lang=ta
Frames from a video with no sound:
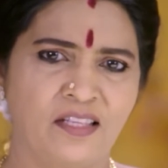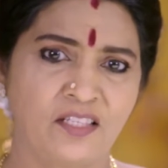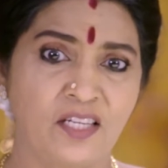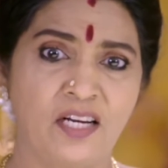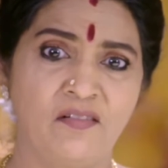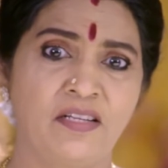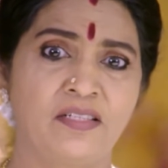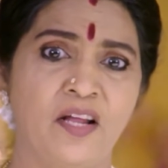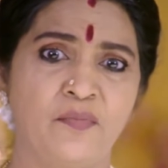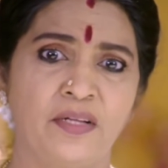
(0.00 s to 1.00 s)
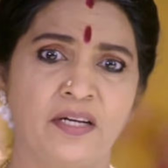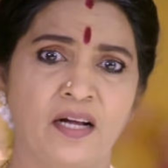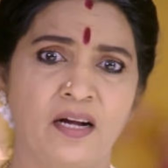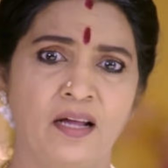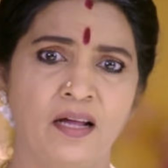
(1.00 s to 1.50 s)
இந்த சின்ன வயசுலயே இப்படி
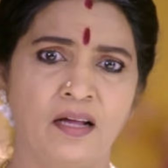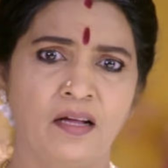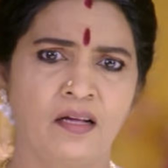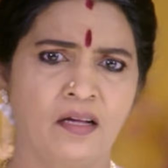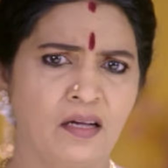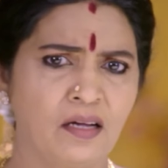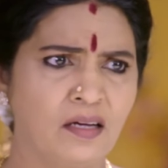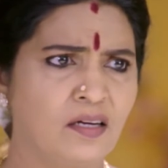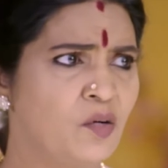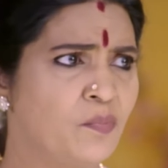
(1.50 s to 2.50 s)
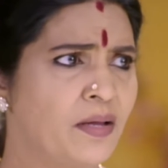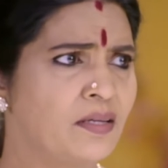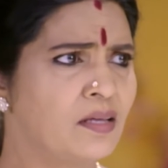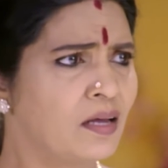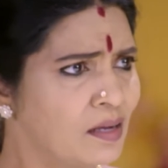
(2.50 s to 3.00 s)
இருக்கான்னா இன்னும்
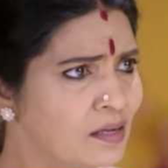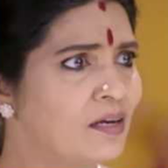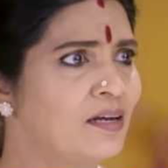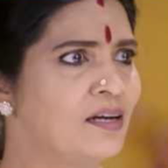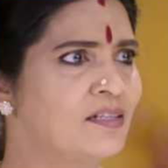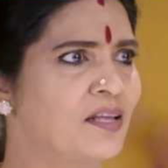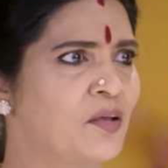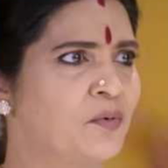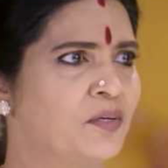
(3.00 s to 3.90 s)
பெருசானா என்னென்ன செய்ய